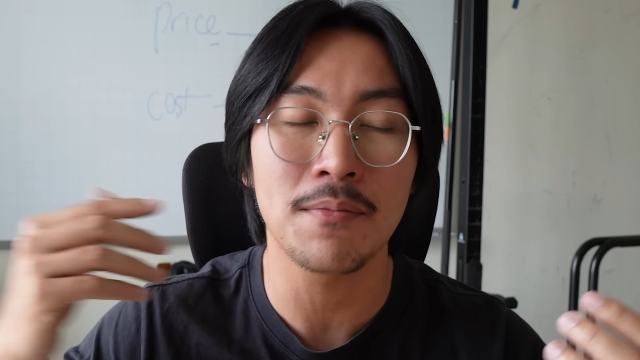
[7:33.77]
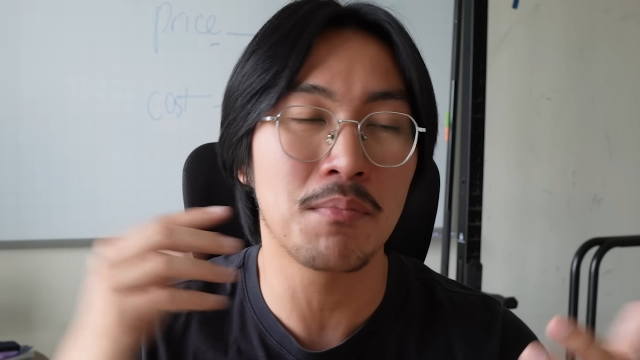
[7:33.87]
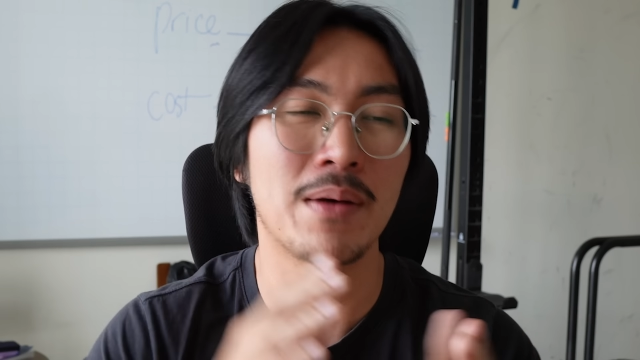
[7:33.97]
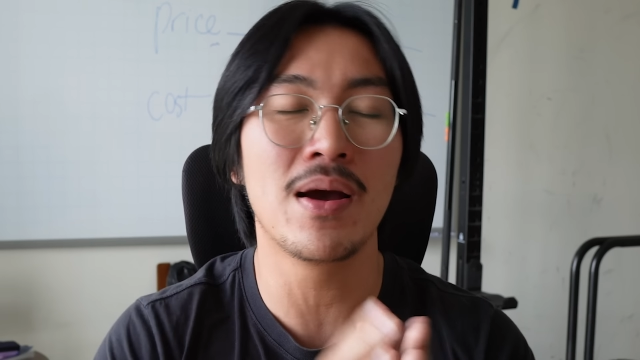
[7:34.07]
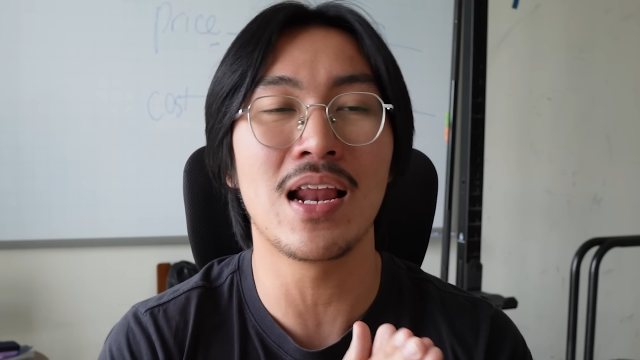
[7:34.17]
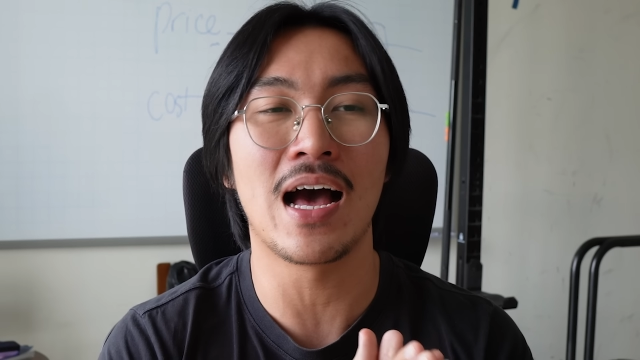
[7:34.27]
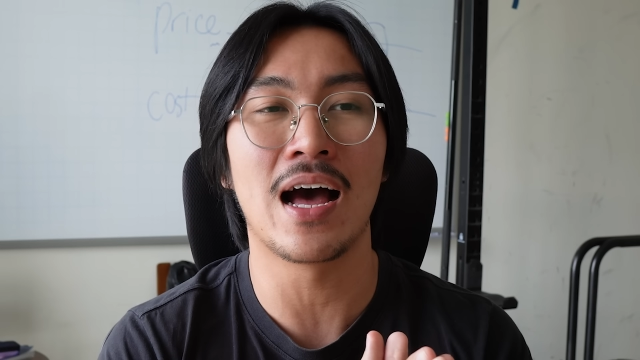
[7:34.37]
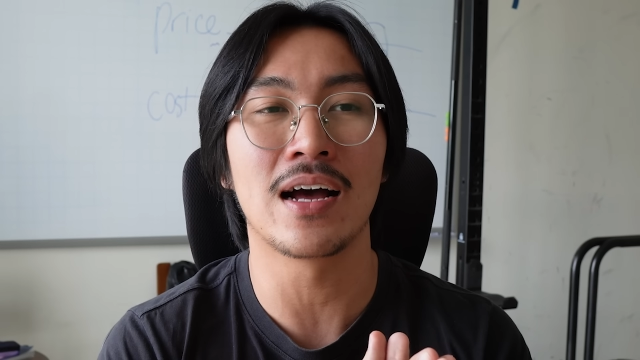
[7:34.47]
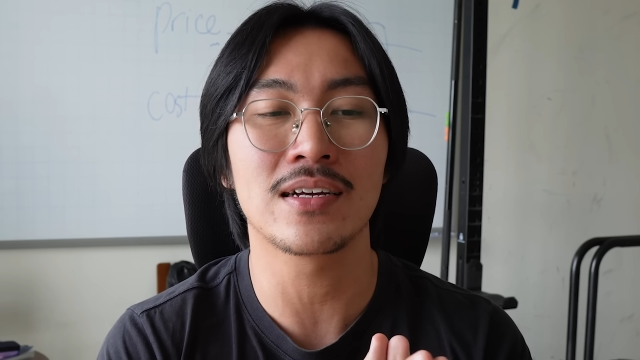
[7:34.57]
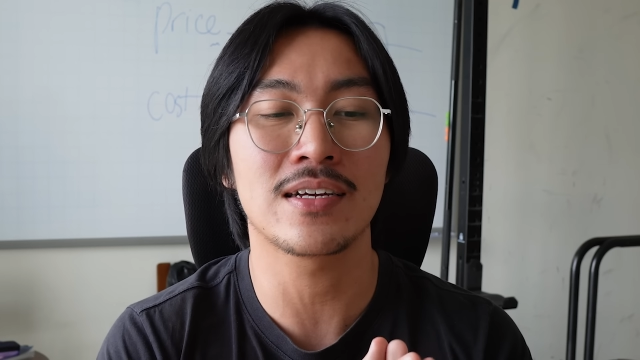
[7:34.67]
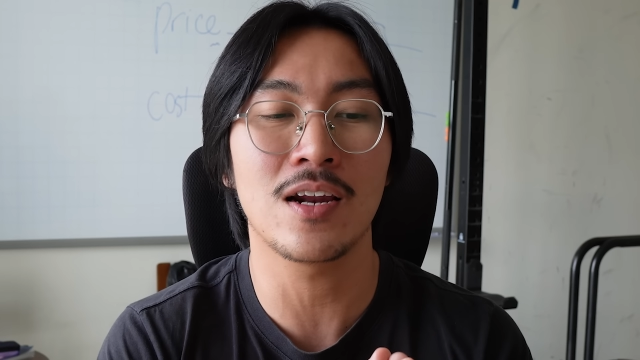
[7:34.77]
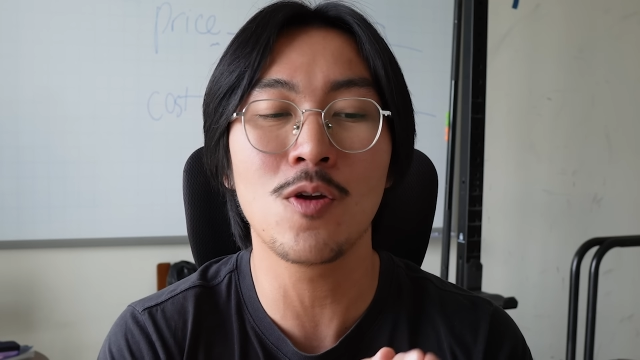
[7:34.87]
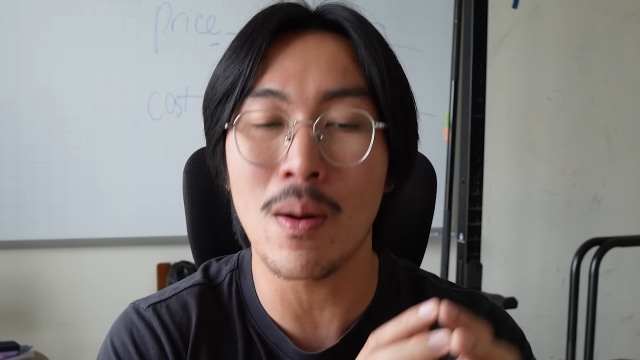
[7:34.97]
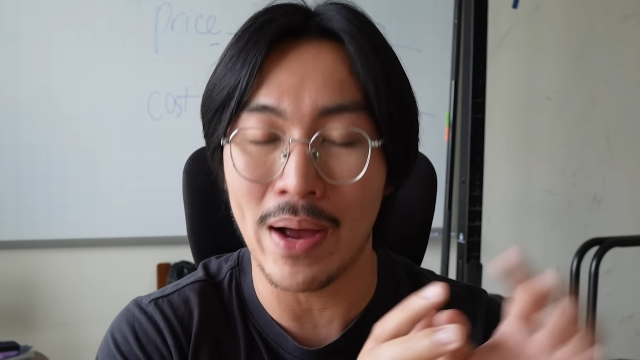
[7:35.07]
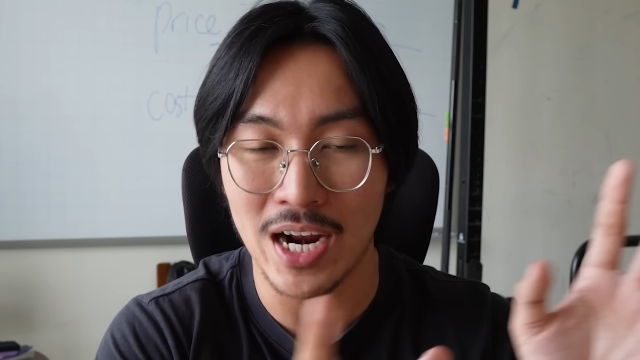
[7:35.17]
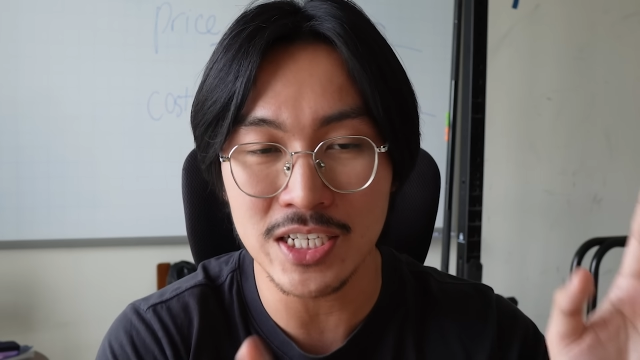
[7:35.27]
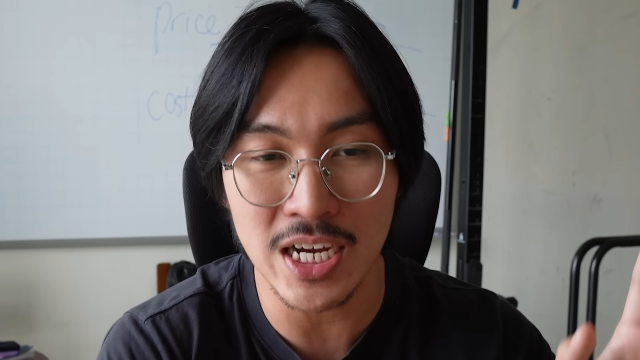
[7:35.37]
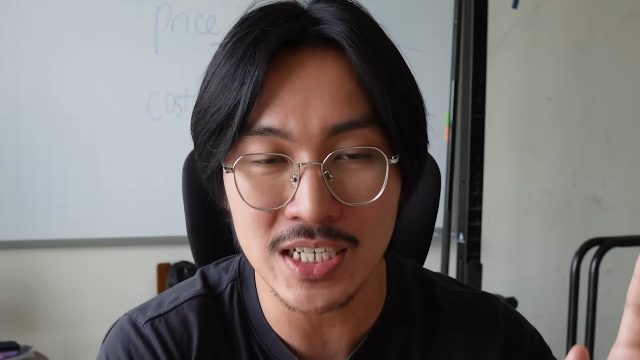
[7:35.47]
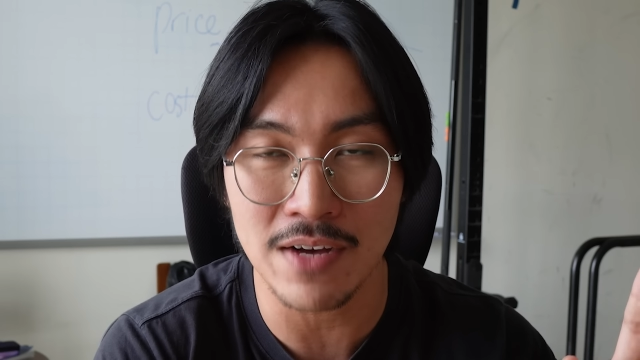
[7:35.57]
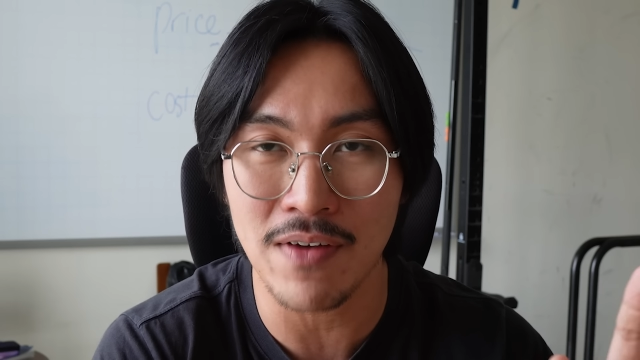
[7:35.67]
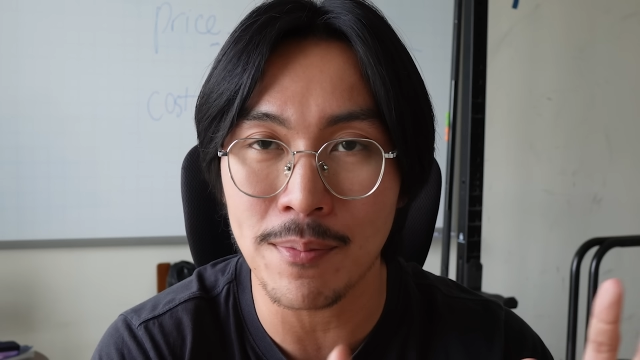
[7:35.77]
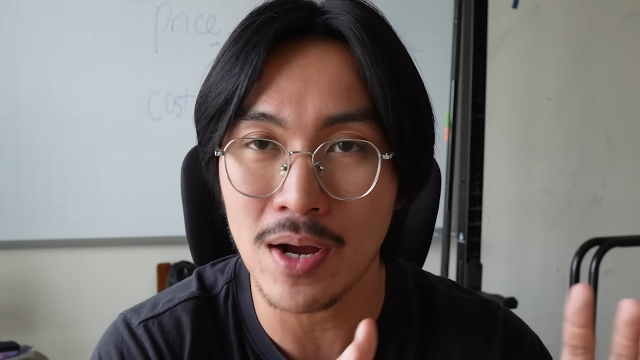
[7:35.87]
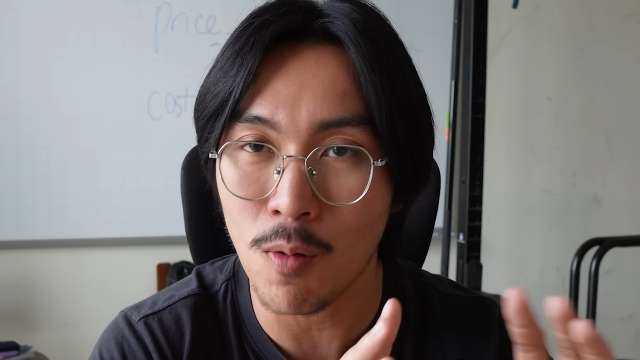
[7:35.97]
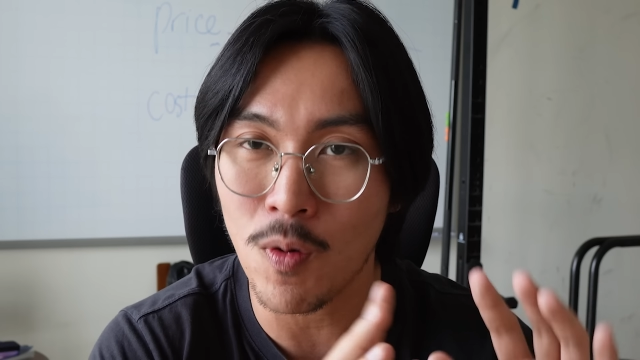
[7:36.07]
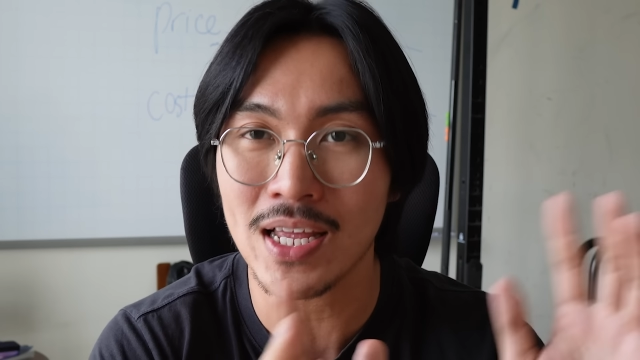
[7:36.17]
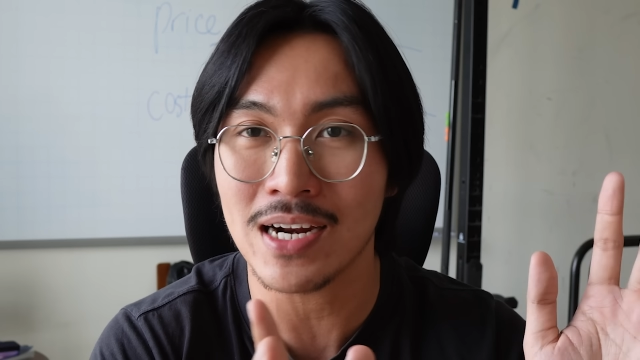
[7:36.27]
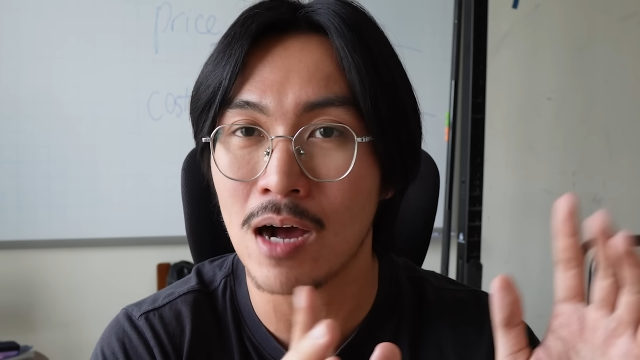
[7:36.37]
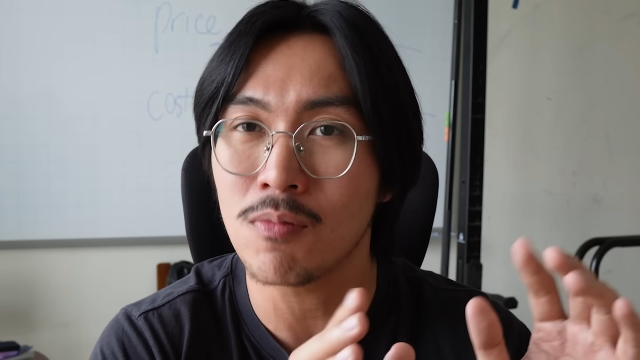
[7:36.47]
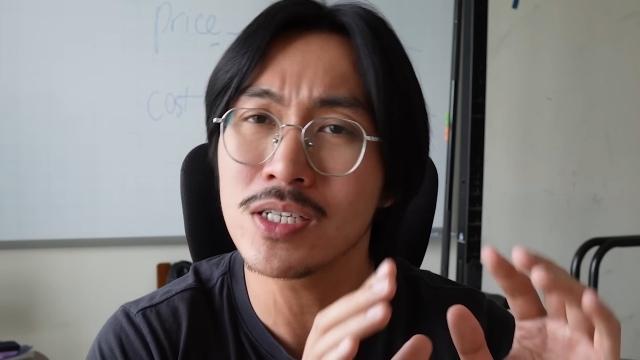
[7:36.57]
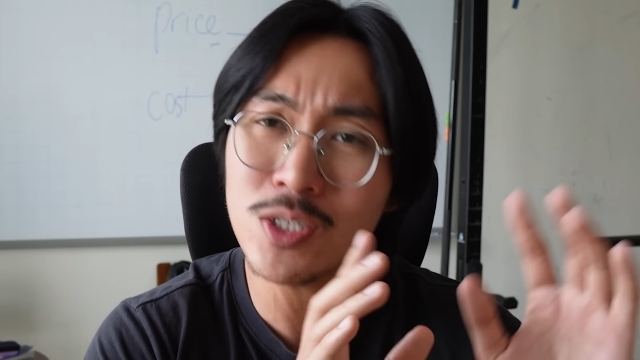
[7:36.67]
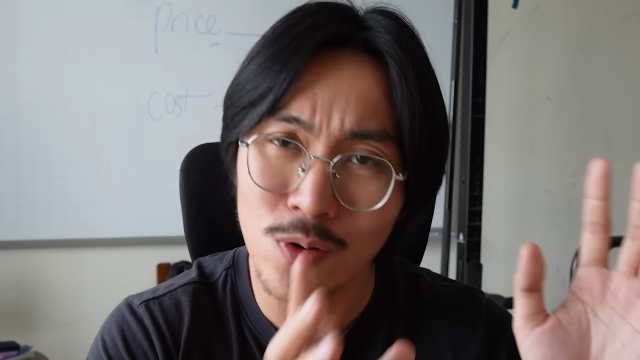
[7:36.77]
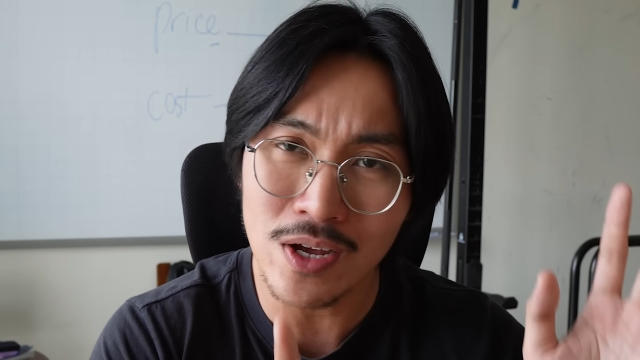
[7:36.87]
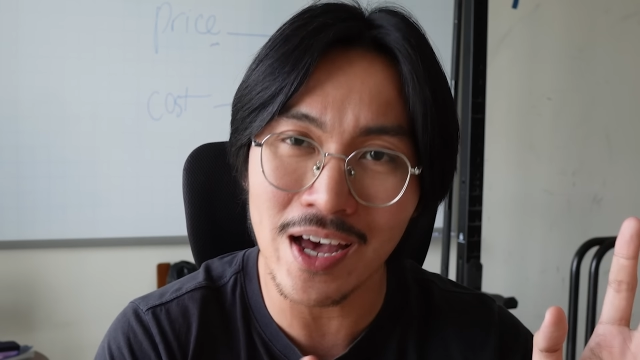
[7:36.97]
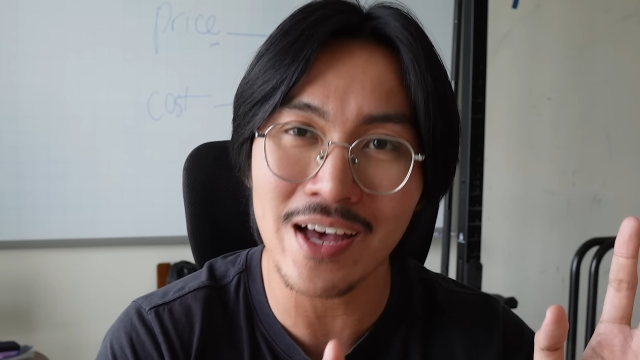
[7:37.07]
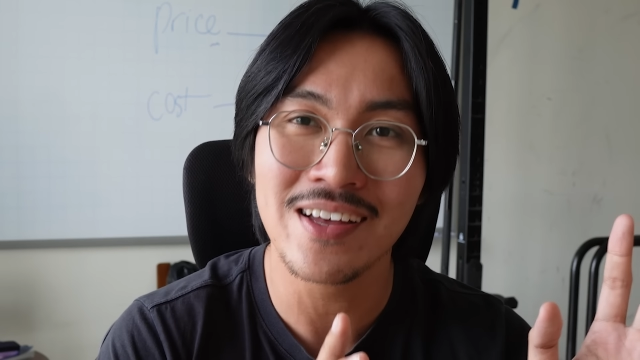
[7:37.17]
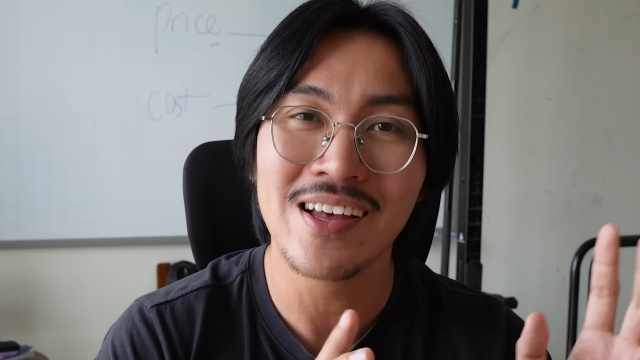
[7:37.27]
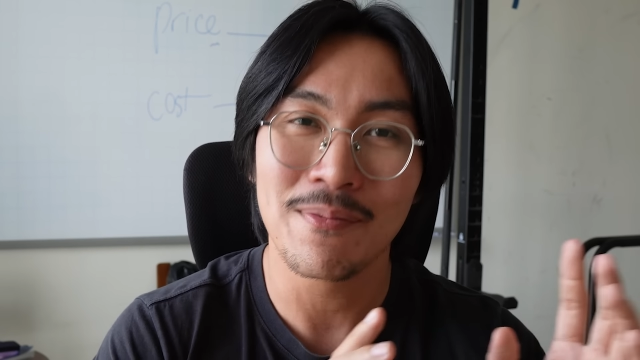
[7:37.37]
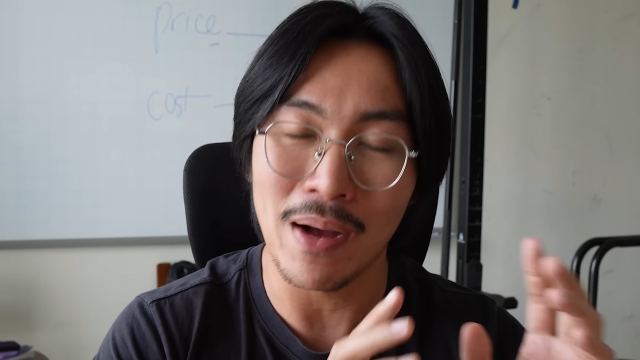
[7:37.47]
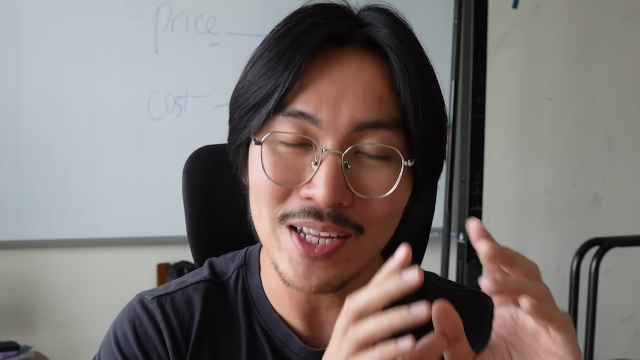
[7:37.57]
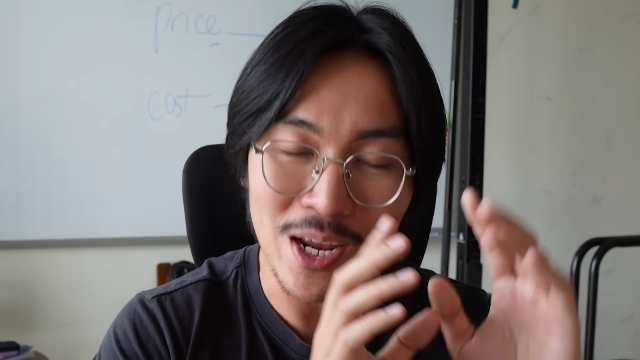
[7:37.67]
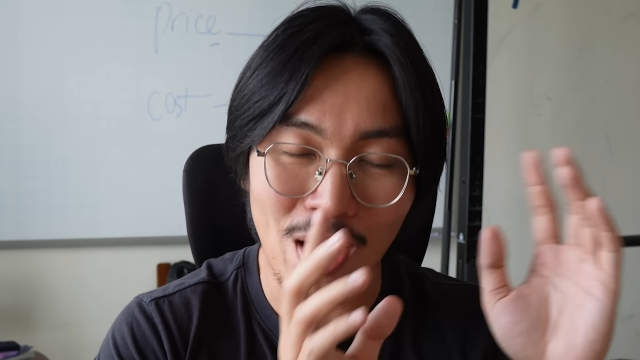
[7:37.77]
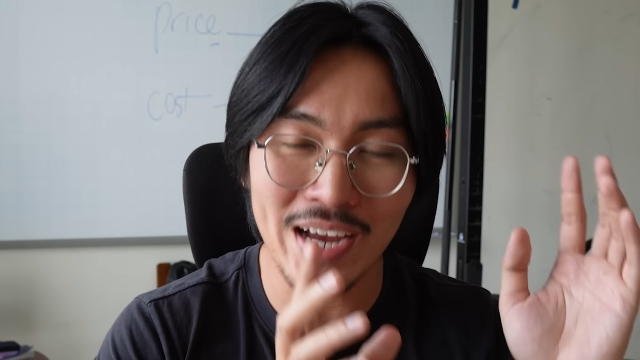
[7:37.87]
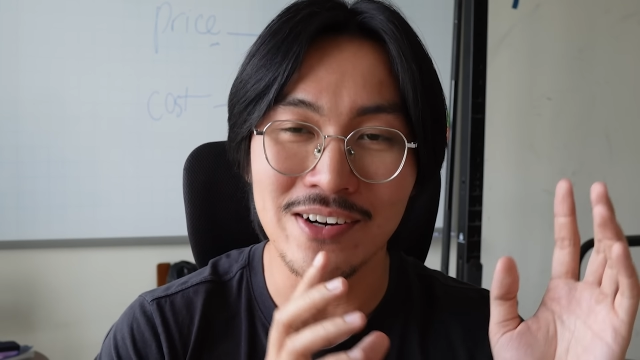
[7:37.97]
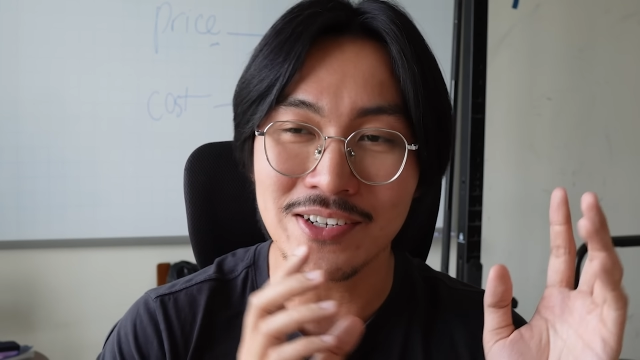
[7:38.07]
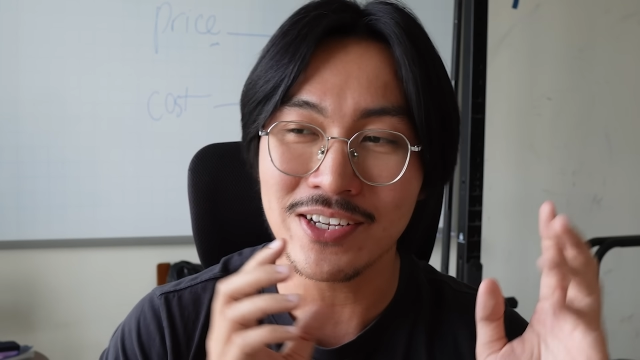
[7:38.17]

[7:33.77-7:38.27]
Maybe là lúc mà bạn launch cái sản phẩm nó không quá thành công, it's ok, bạn có thể đoán được